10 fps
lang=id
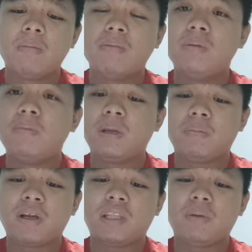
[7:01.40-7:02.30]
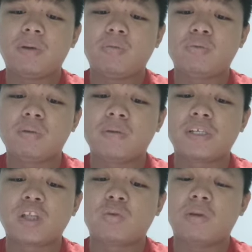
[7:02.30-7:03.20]
Pemimpin Parti Pribumi
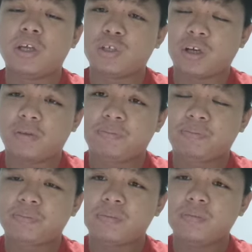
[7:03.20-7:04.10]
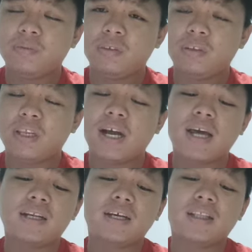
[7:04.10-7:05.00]
Bersatu Malaysia.
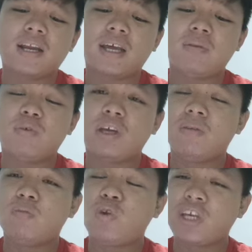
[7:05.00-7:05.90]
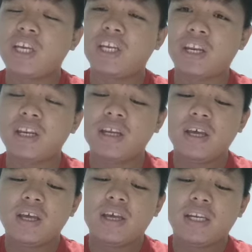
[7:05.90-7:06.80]
Dengan kata lain mungkin Muhyiddin
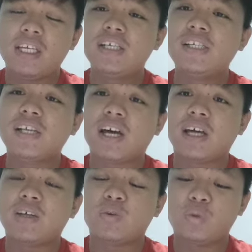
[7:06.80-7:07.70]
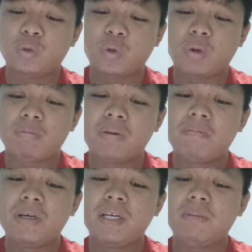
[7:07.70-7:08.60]
digesa untuk
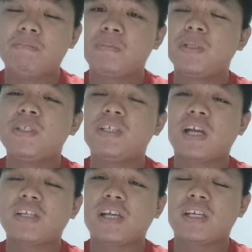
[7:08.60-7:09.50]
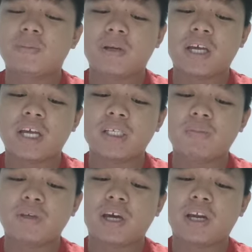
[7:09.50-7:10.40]
memberi penjelasan kepada
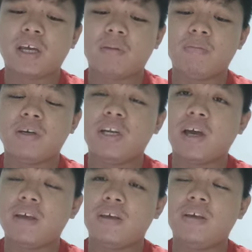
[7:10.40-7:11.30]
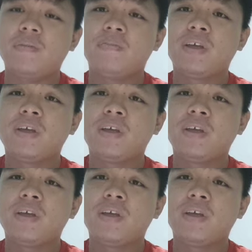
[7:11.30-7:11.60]
SPRM mengenai